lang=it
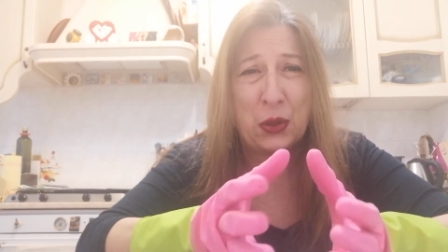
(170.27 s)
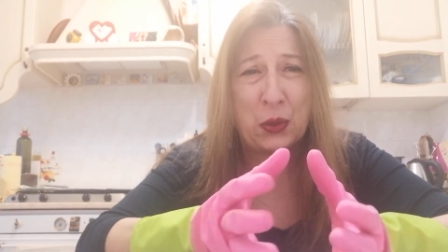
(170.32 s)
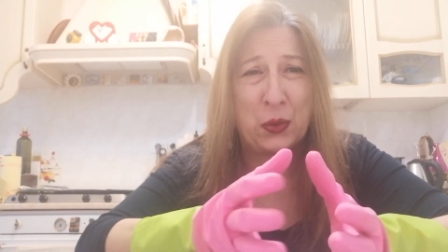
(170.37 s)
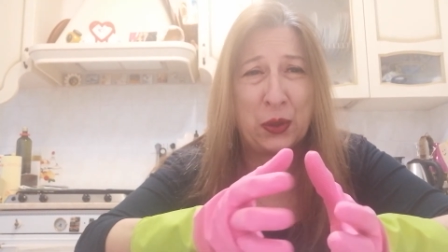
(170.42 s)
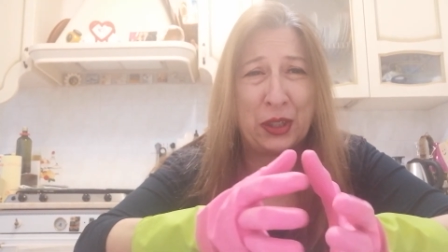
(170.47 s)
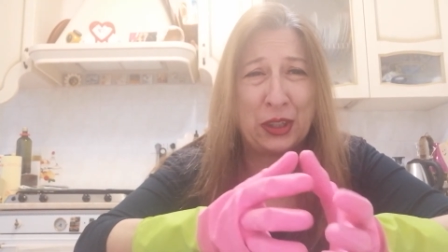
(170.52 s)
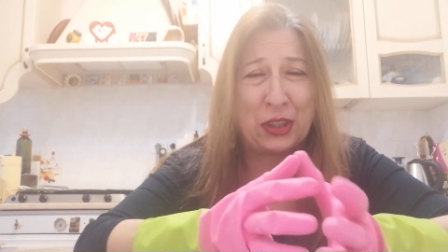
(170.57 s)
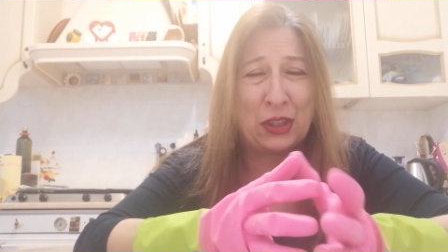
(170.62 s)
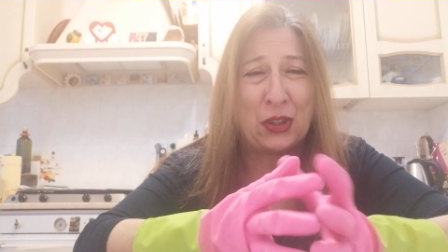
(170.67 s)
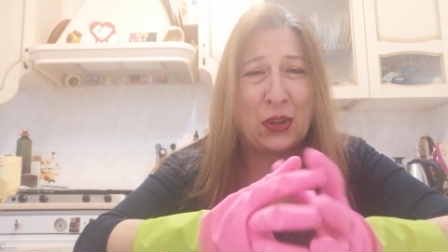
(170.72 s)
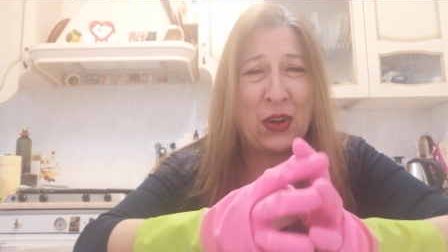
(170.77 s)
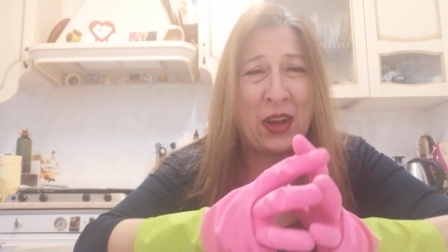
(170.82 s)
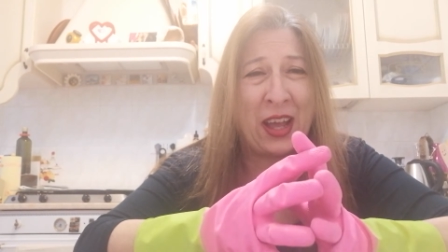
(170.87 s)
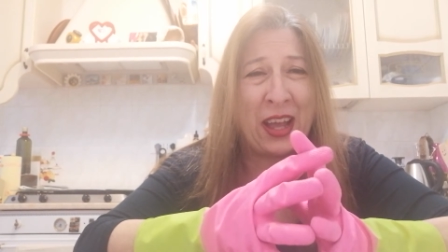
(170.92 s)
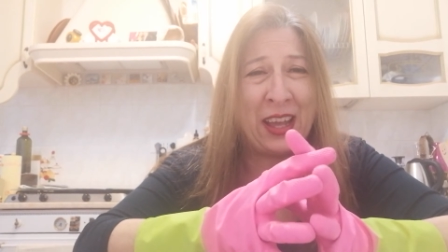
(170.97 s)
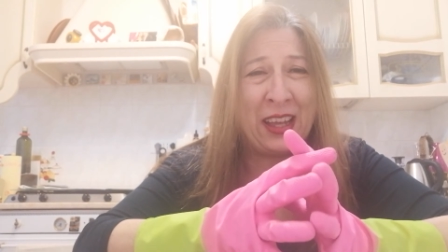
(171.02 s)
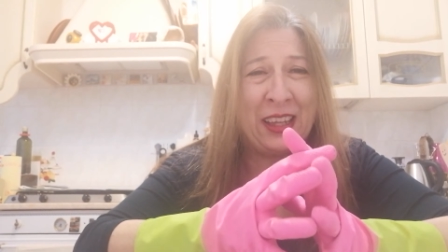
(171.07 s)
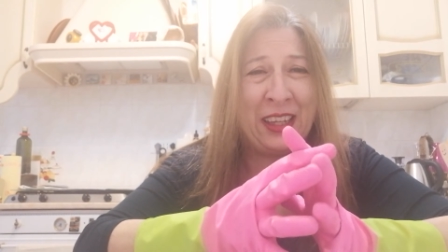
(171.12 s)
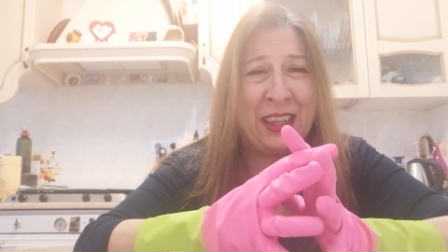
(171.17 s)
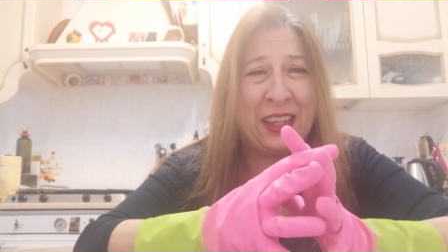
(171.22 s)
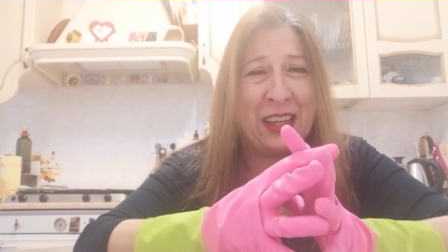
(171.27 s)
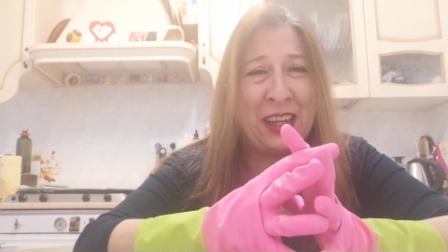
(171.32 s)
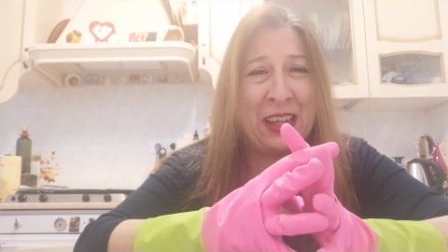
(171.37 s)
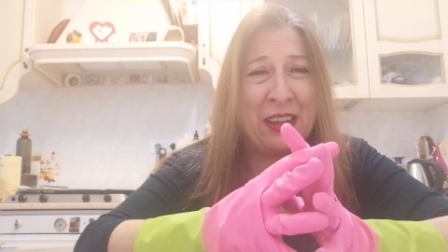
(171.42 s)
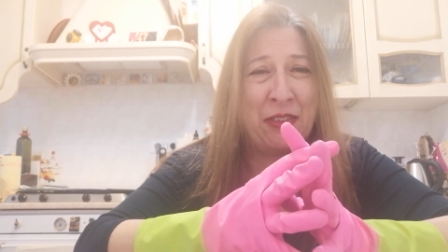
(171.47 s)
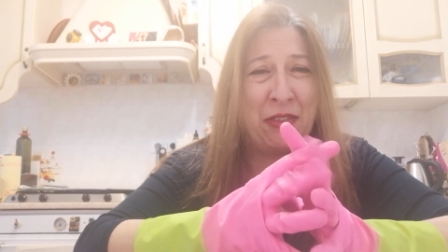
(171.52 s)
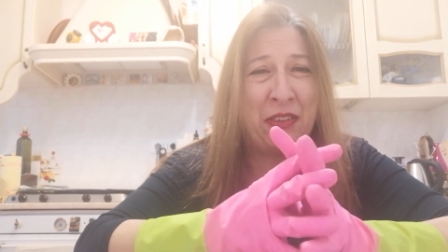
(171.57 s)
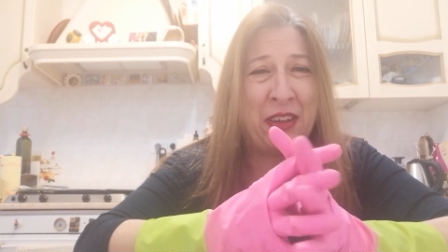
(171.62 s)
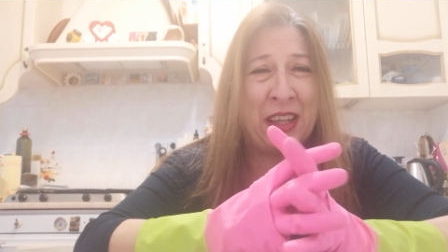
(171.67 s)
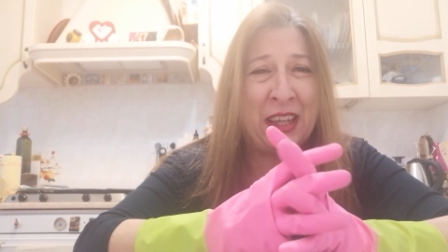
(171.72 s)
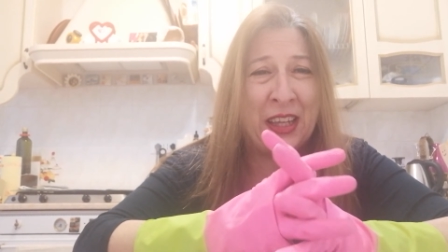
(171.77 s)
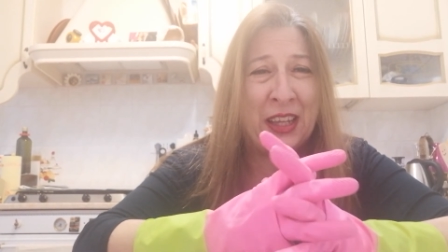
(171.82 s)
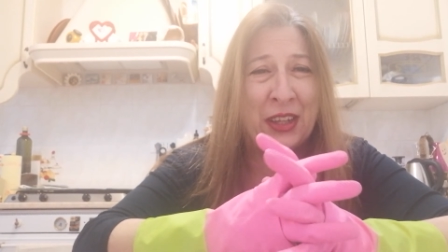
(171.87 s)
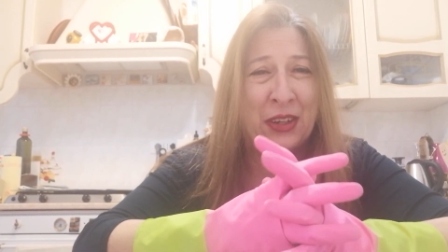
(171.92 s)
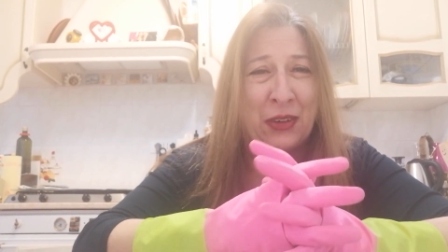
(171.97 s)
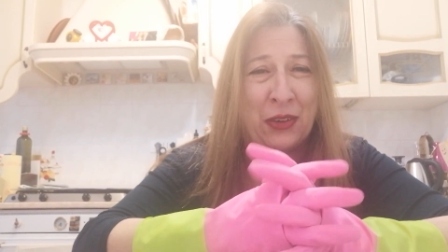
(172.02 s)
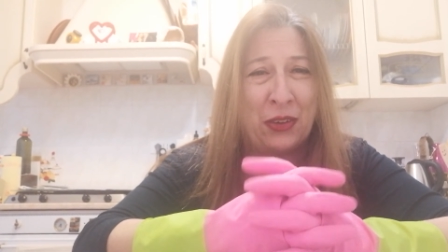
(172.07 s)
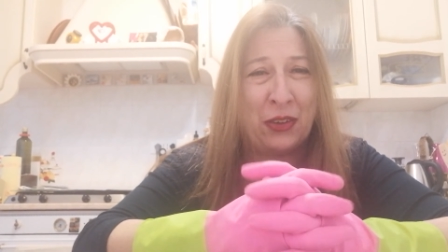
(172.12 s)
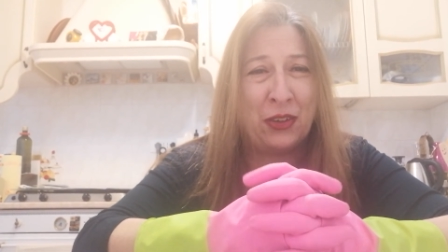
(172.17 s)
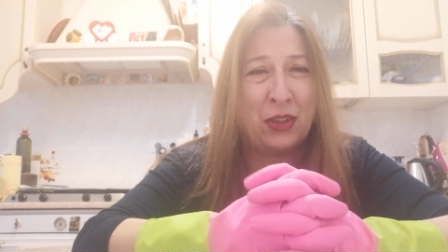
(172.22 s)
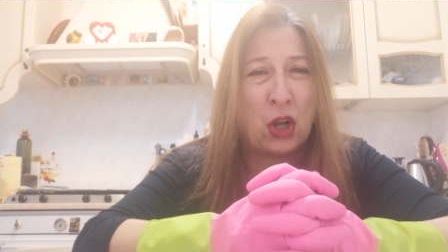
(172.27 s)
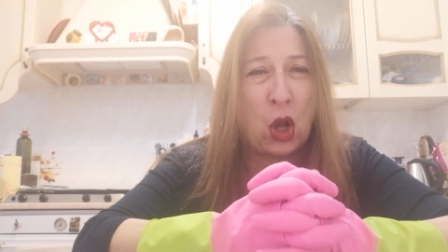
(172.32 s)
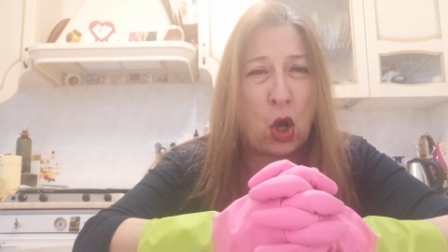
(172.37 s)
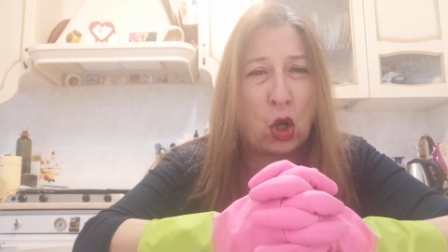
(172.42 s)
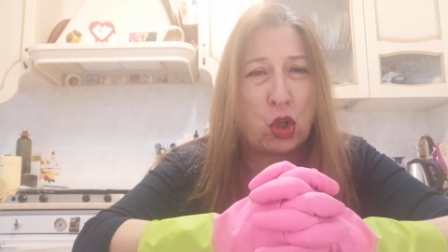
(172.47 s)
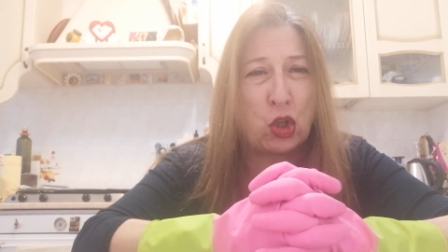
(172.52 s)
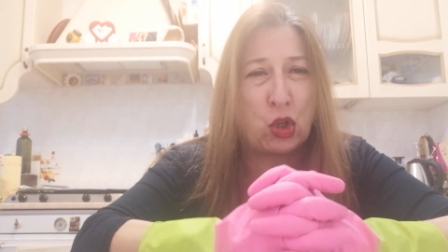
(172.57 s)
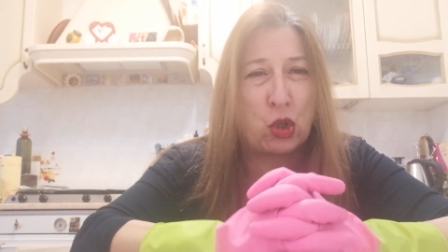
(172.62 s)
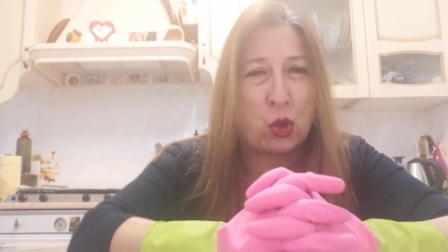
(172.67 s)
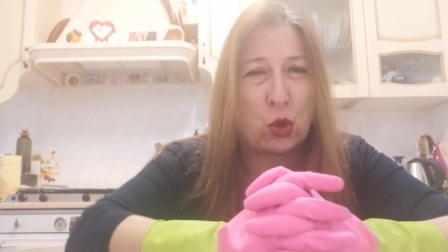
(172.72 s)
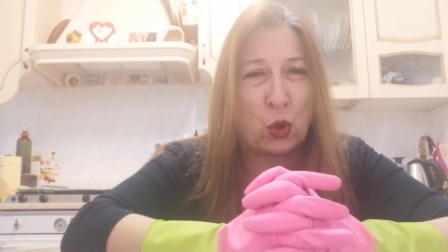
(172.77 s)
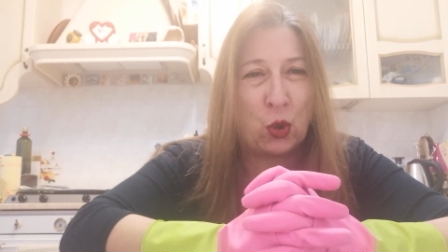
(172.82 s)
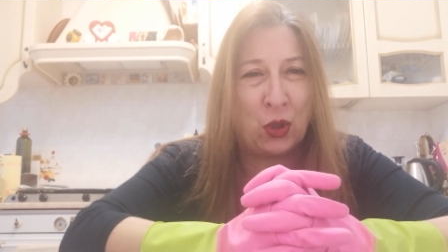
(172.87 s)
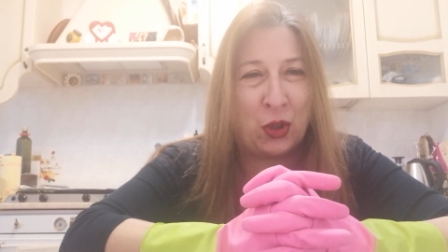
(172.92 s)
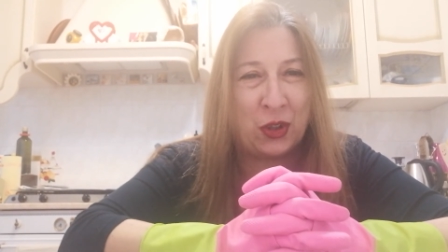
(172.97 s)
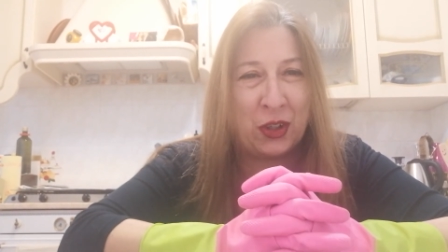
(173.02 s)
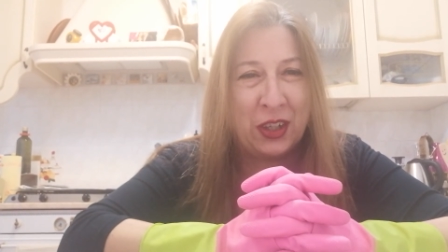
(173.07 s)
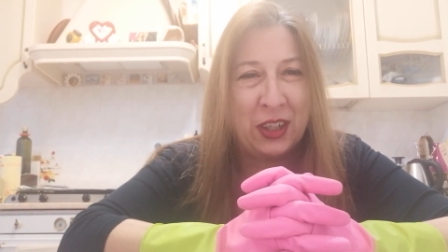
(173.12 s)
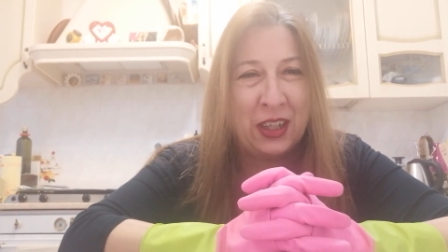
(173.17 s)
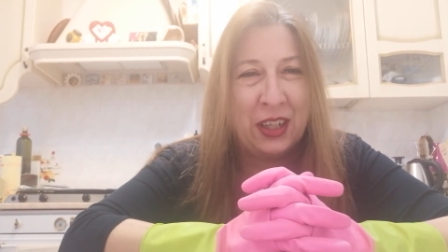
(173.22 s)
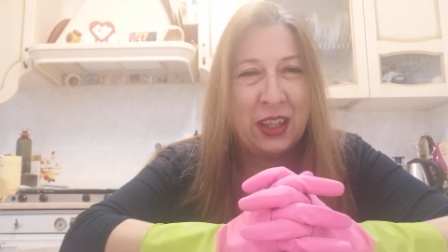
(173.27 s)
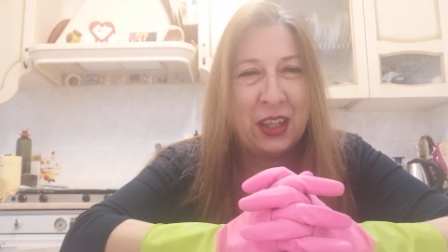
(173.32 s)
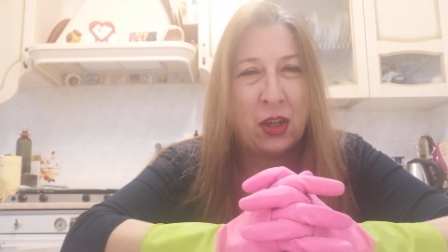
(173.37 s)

Questo è il vero nocciolo,